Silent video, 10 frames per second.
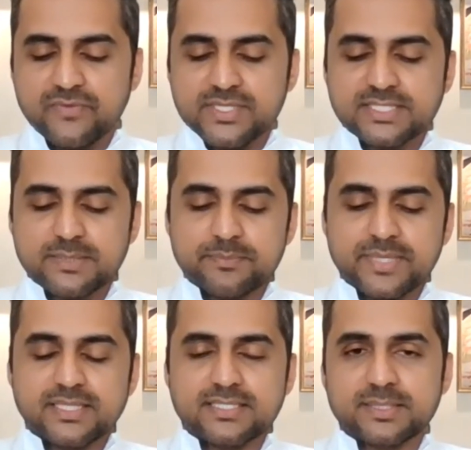व
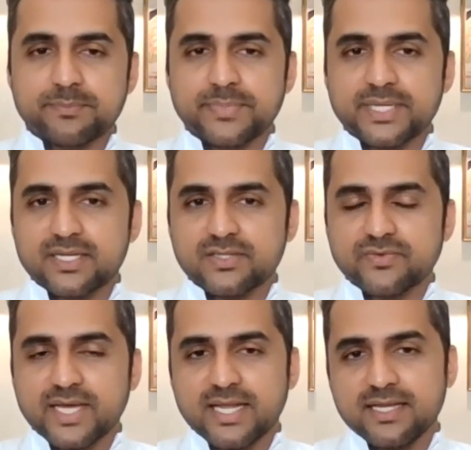संबंध संपर्क
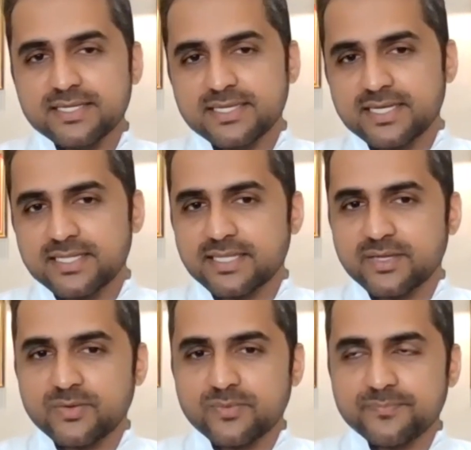द्वारा
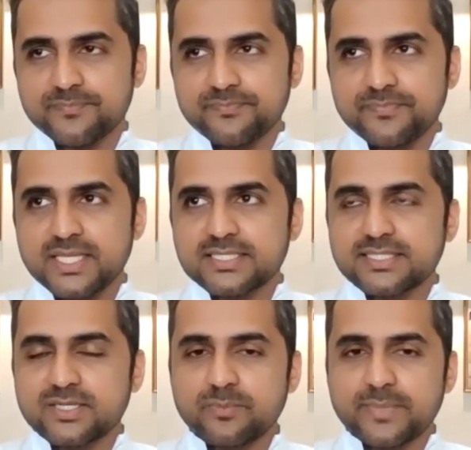करते हो
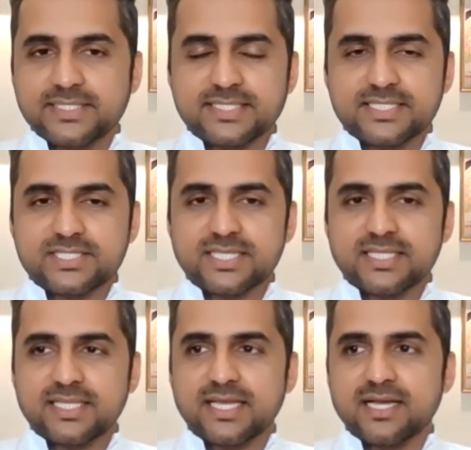किसी को मैसेज
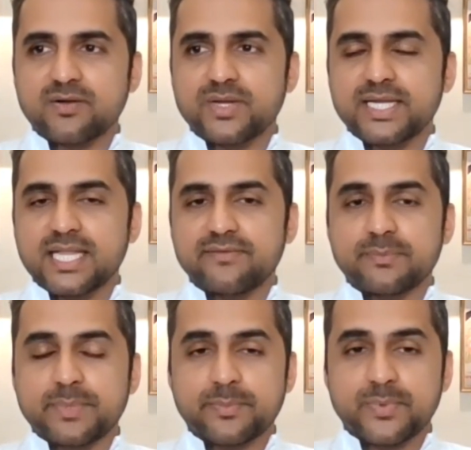दे दिया कोई
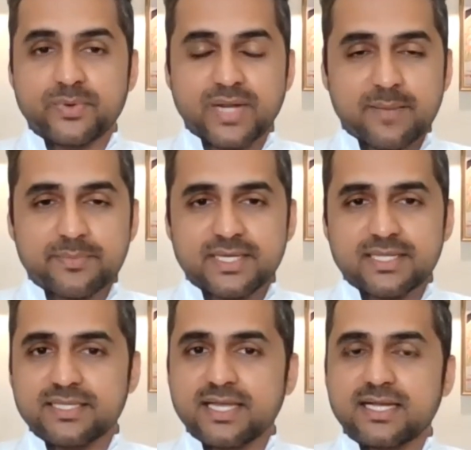टीवी पे प्रोग्राम
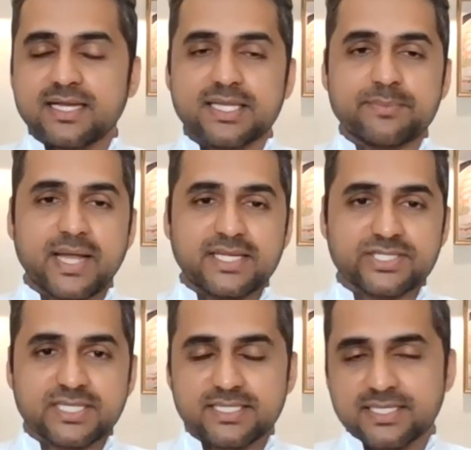कर दिया कहीं
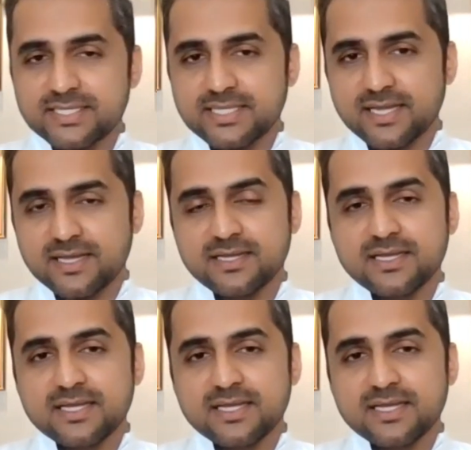भाषण कर दिया